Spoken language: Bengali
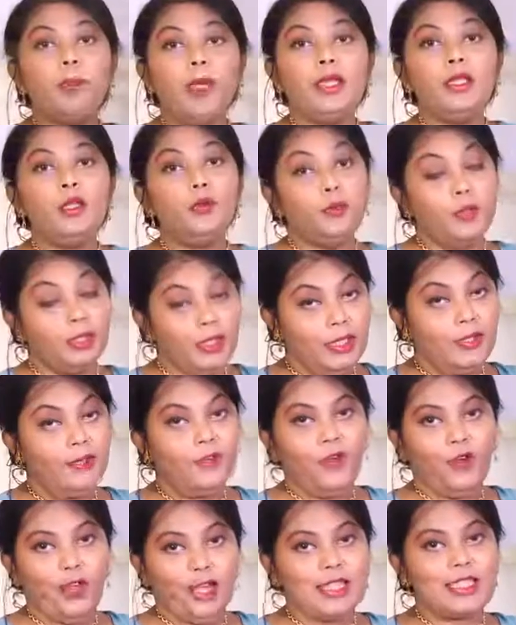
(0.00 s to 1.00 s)
পেন রিলিফ
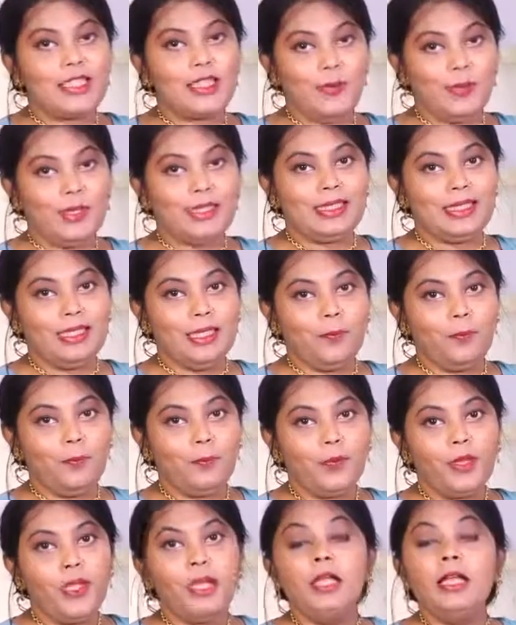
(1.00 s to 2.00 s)
হয় আলটিমেটলি
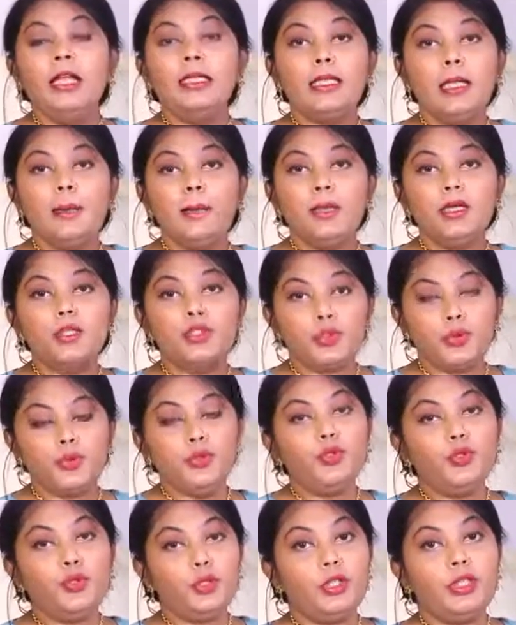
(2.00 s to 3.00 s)
নাম্বার টু
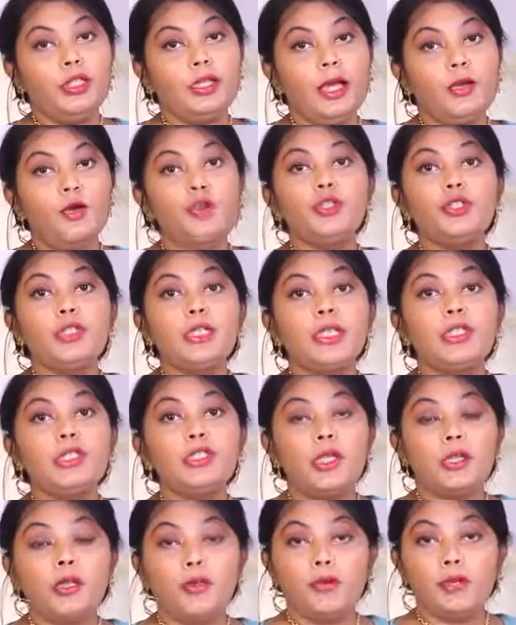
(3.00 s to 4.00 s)
যদি কারো
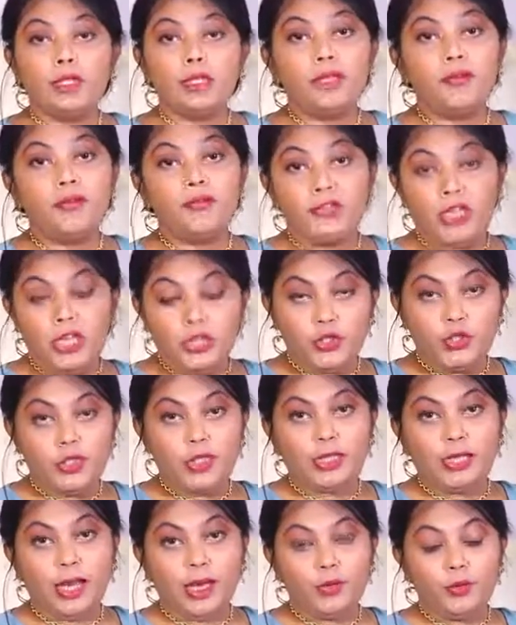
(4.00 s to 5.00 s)
ডিজেনারেটিভ
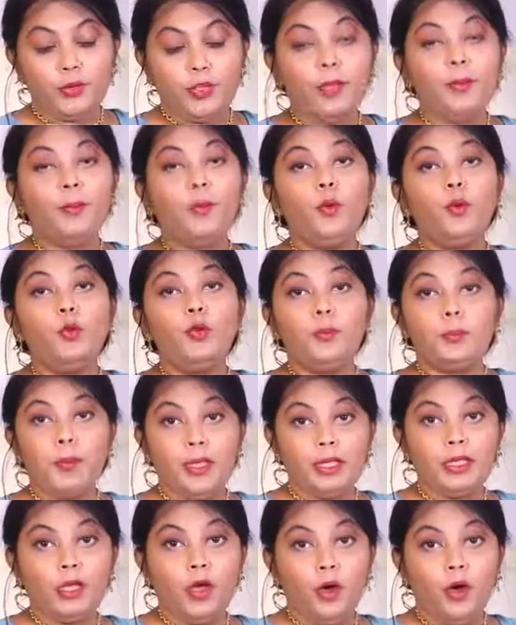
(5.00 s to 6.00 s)
চেঞ্জের কারণে বোন
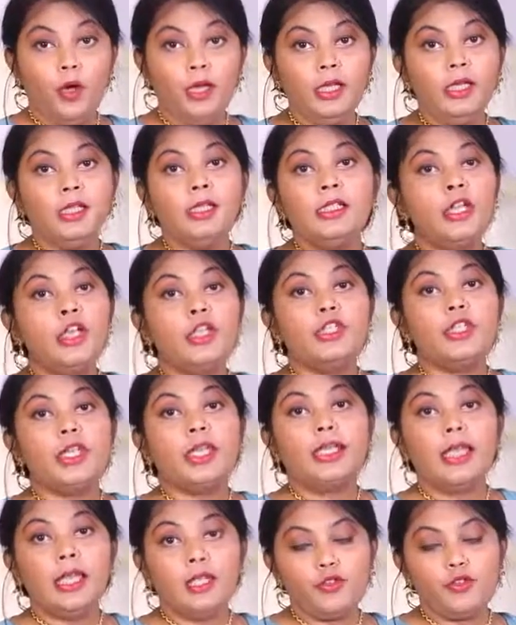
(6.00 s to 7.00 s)
পেন হয়
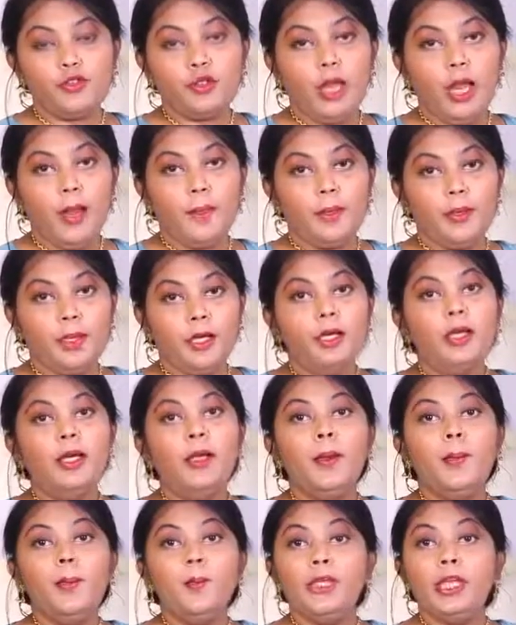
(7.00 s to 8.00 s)
সেই ক্ষেত্রে আমরা
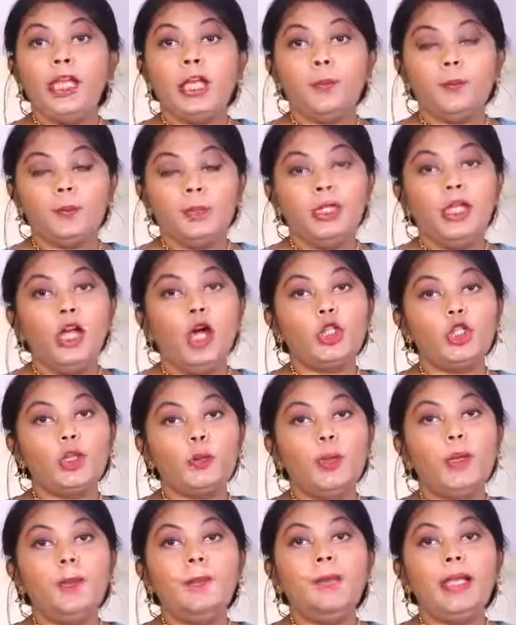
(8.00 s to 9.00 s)
পিআরপি
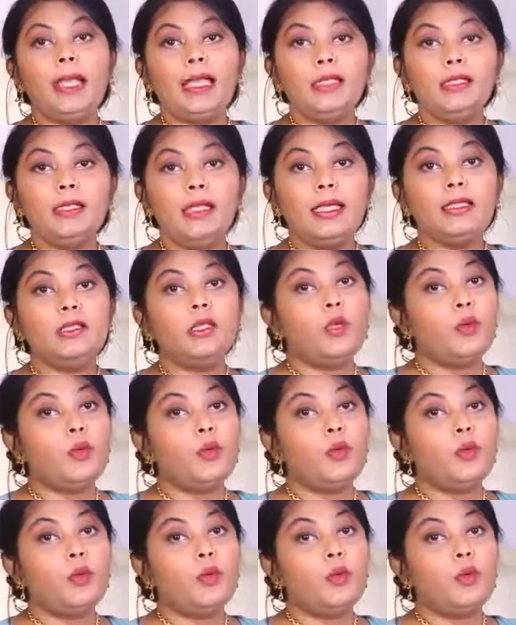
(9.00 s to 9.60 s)
অথবা প্লেটলেট